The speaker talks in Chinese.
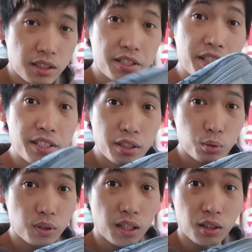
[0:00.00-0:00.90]
是新季
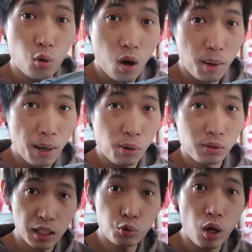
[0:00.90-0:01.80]
度的挎
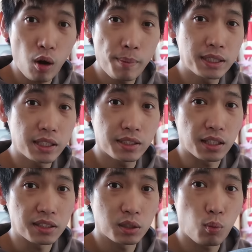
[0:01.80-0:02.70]
包，它主要外面这一
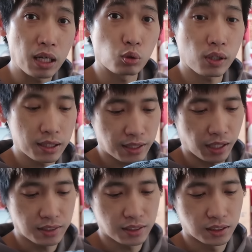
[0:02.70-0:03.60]
层是网状的
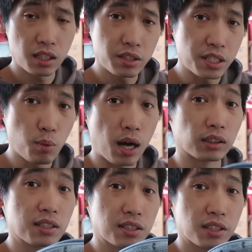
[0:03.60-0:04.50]
材质，跟以
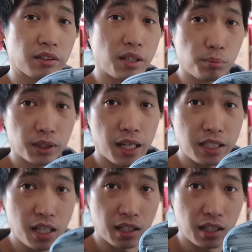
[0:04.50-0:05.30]
往的是有点不太一